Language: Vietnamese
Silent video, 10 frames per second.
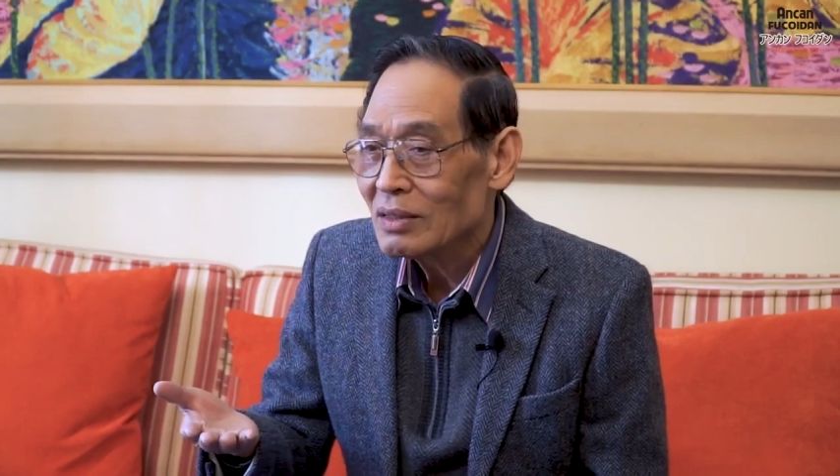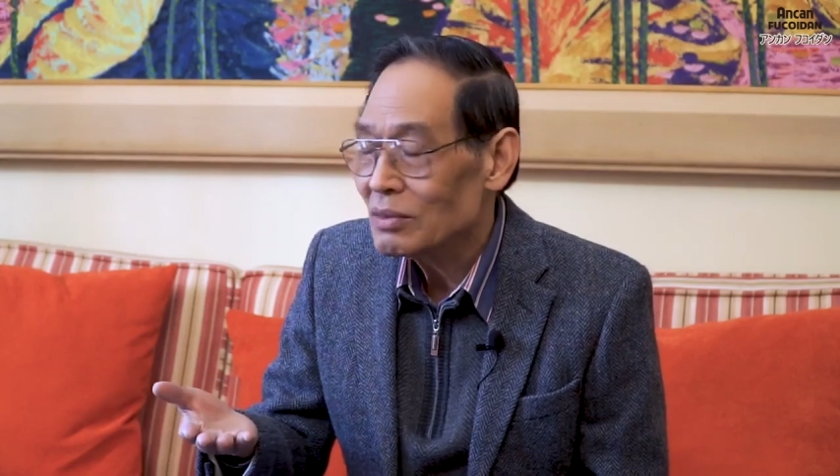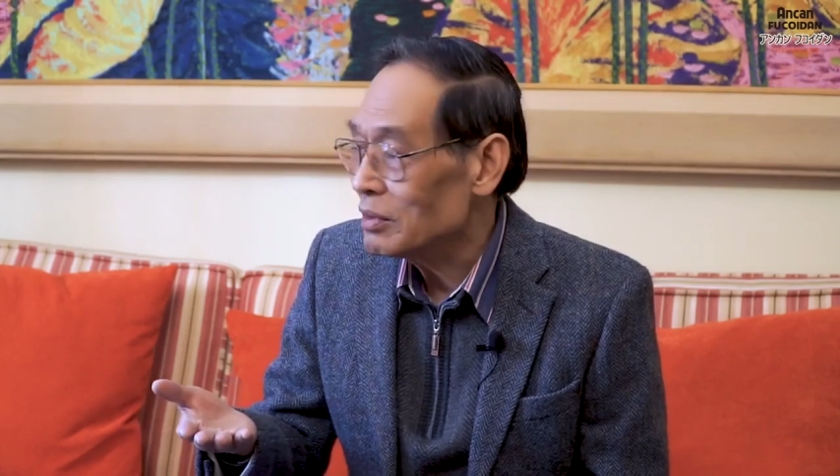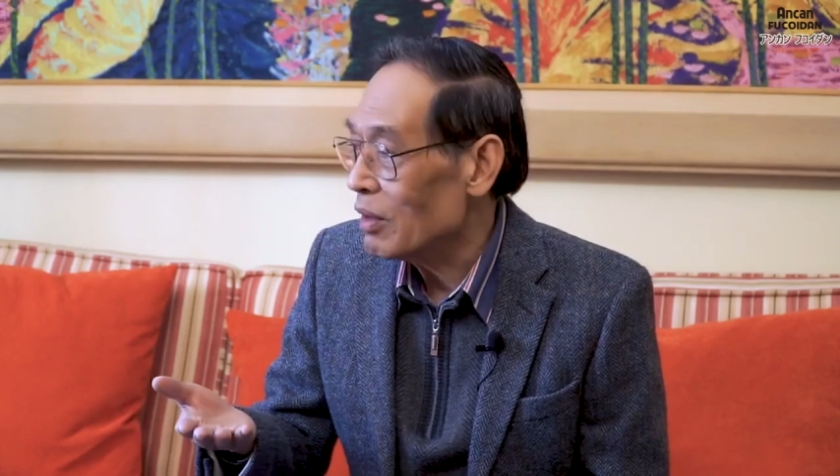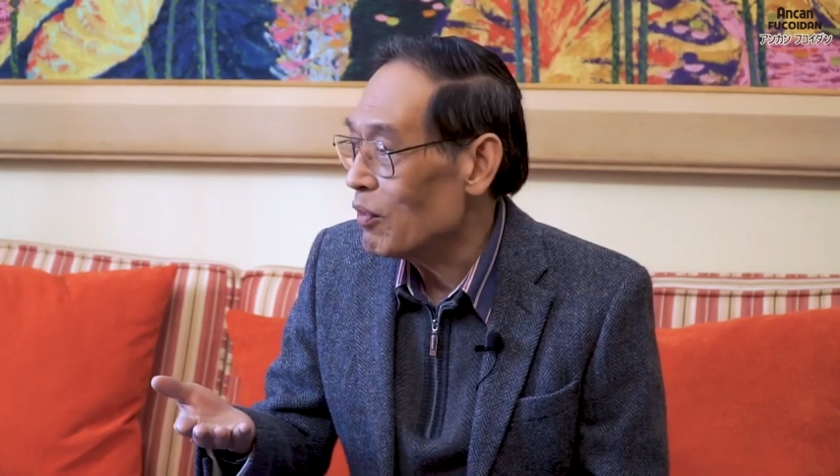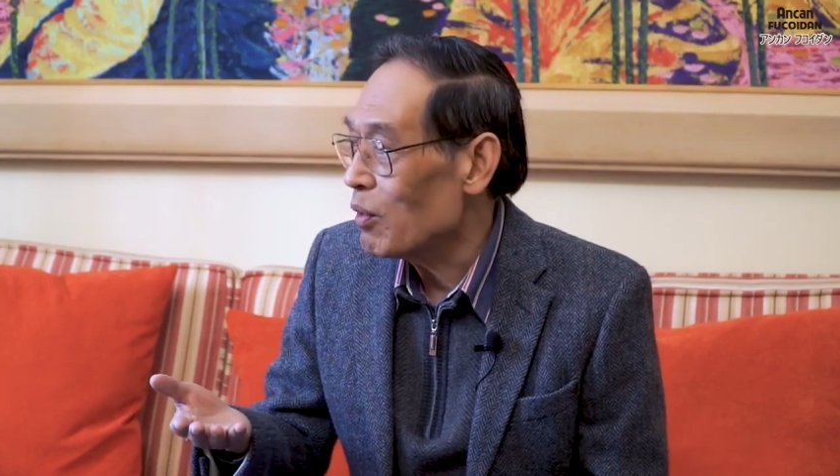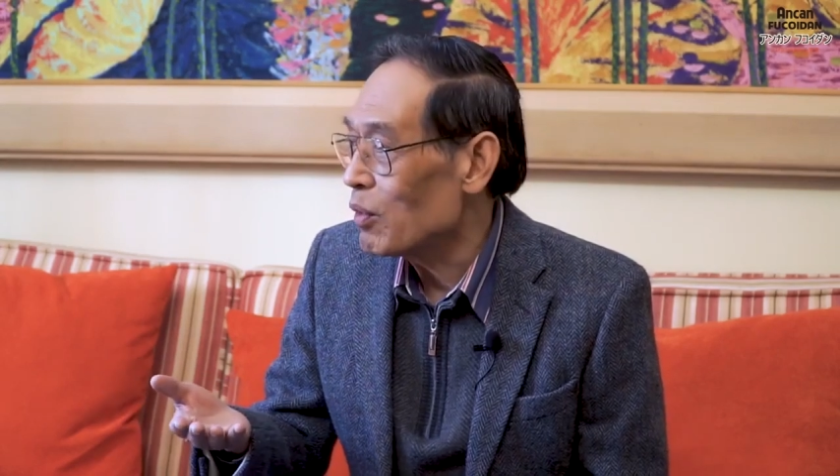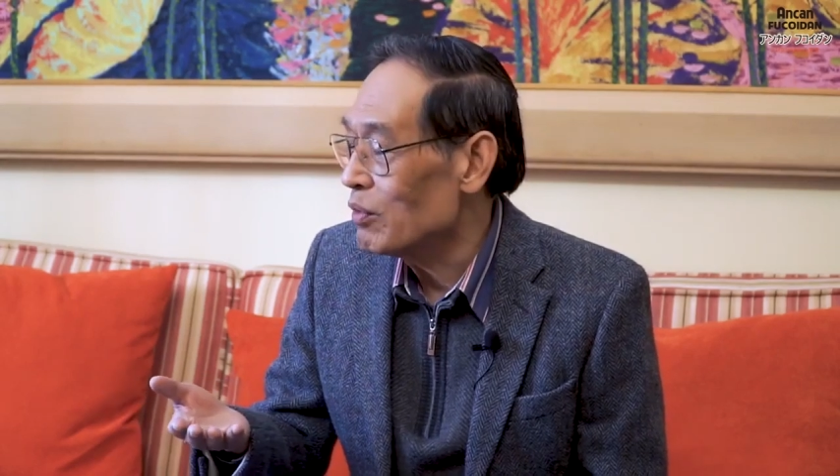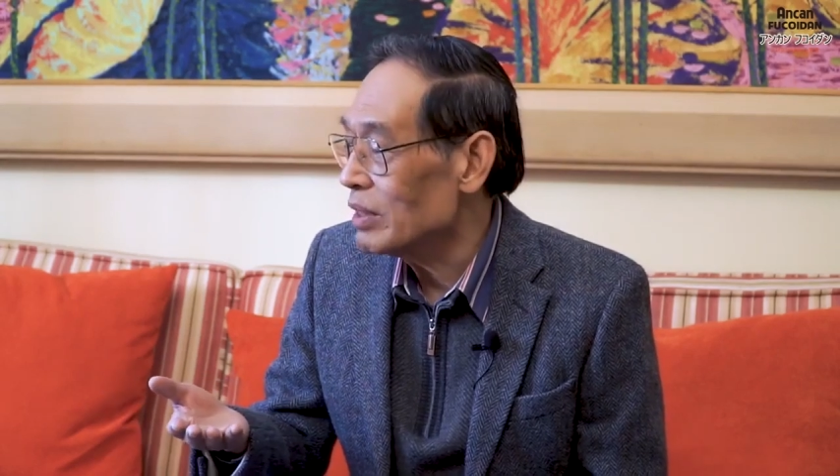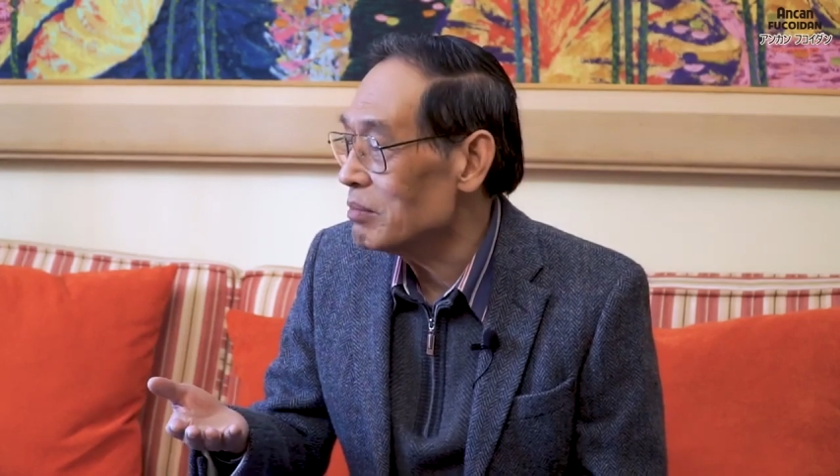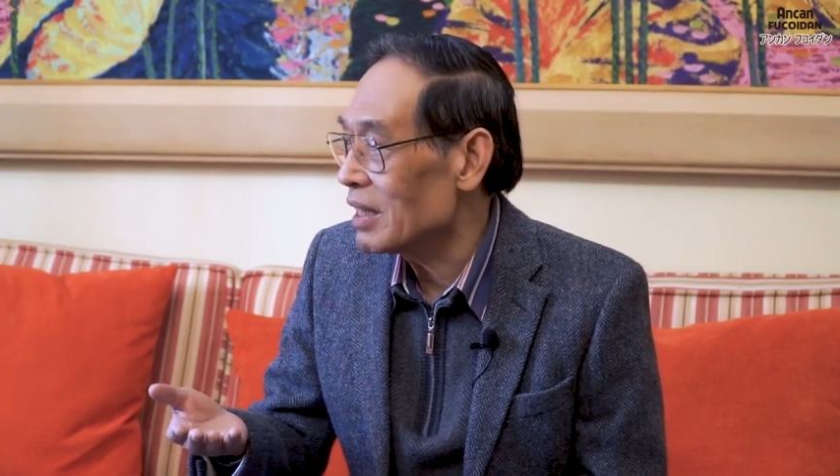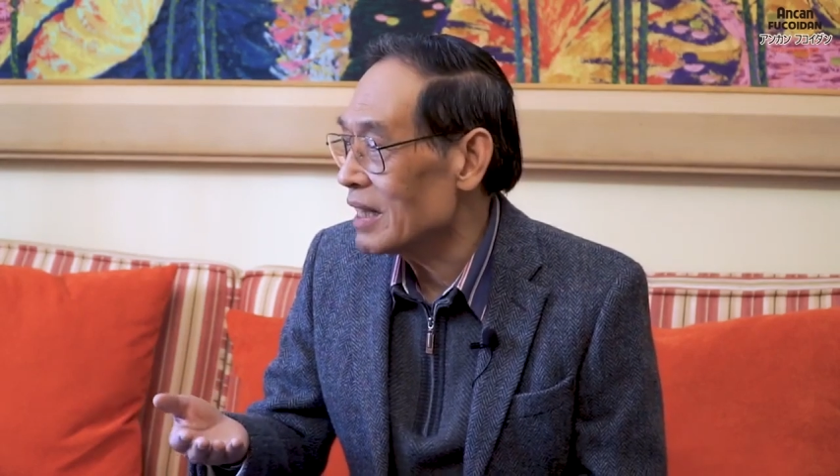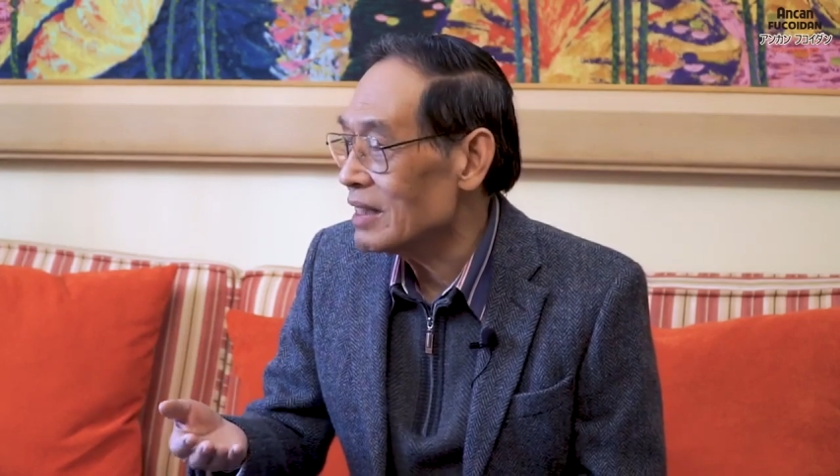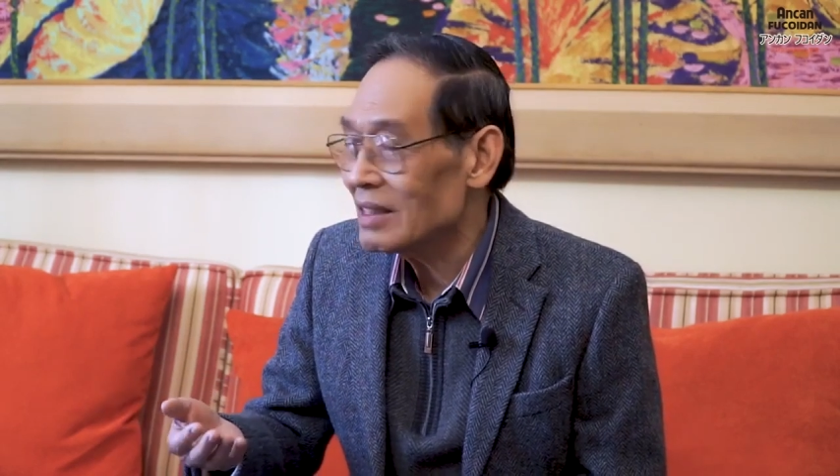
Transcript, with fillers: chúng ta phòng covid bằng cách